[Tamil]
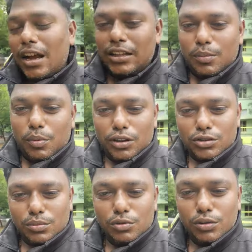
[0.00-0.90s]
அந்த பணத்தை
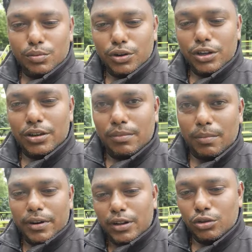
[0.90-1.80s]
சுமந்து போய்
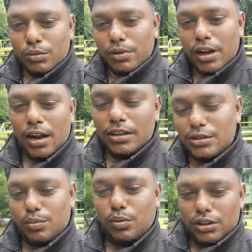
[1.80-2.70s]
மம்பட்டியை தூக்கிட்டு போய்
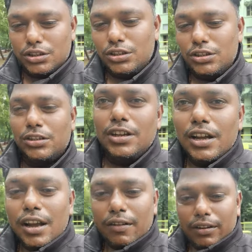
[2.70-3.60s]
அடித்து புதைச்சி
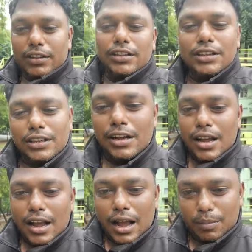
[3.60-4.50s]
வந்து
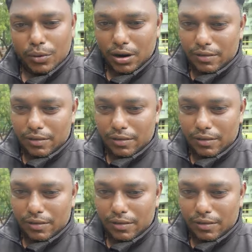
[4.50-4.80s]
ஐம்பது ரூபா